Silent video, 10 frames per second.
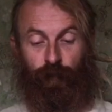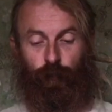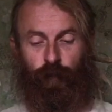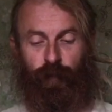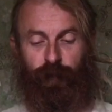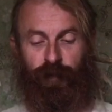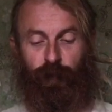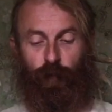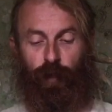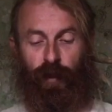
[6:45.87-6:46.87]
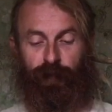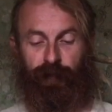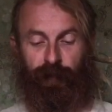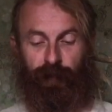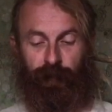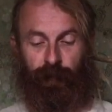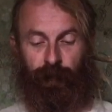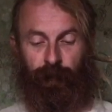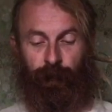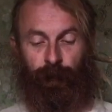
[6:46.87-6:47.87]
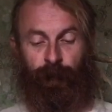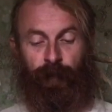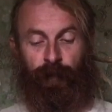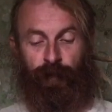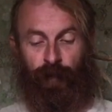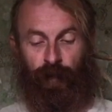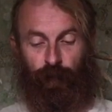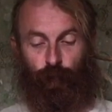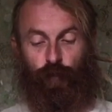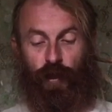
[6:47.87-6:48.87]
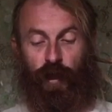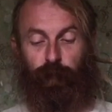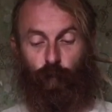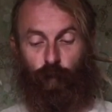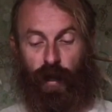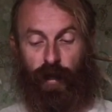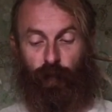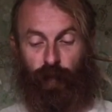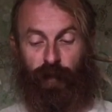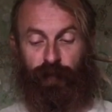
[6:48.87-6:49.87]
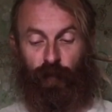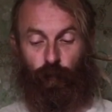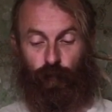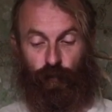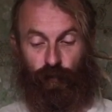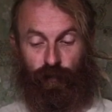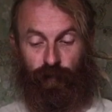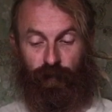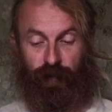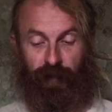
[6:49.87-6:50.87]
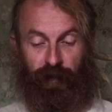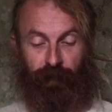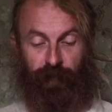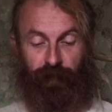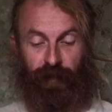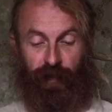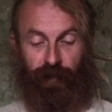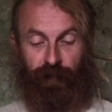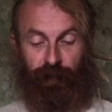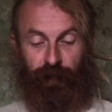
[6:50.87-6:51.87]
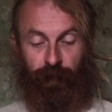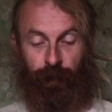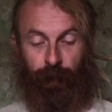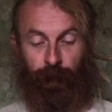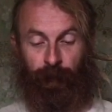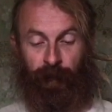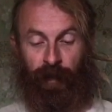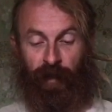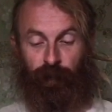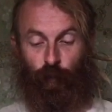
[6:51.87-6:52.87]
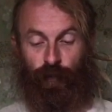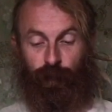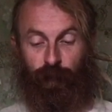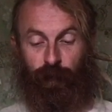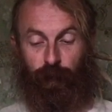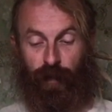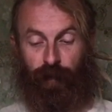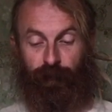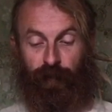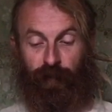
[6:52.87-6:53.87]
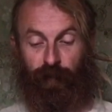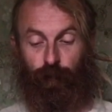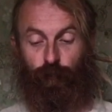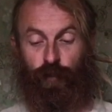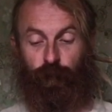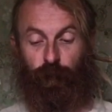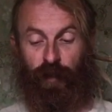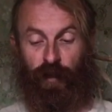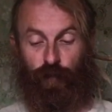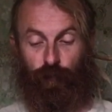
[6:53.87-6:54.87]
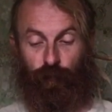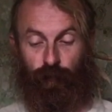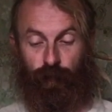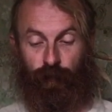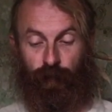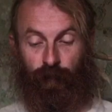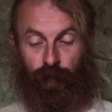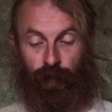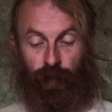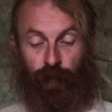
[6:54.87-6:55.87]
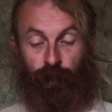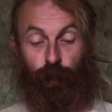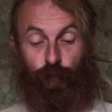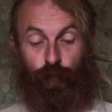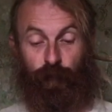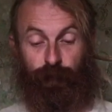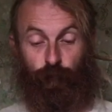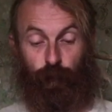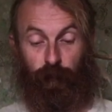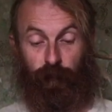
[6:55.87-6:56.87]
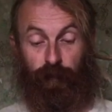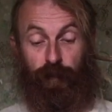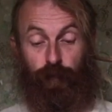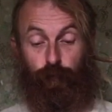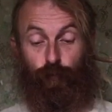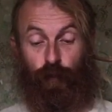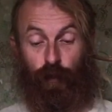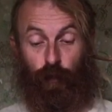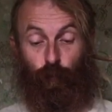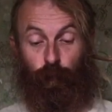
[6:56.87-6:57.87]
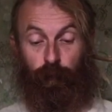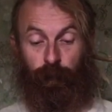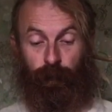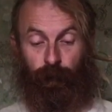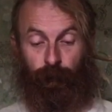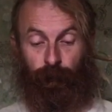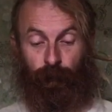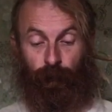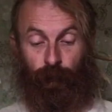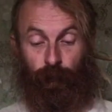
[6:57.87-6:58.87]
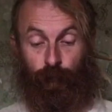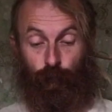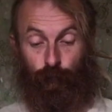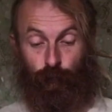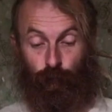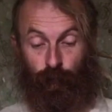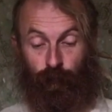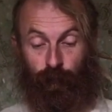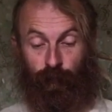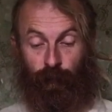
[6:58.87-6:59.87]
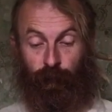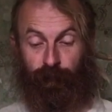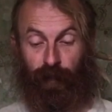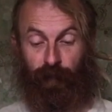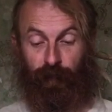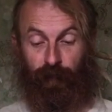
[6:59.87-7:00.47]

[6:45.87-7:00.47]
Только бы тебе ругаться. Нет, уж обругаю, как ты хочешь говорил Тарантьев. А впрочем, правда, лучше погожу. Вот что я вздумал. Слушай-ка, кум. Что еще? Повторил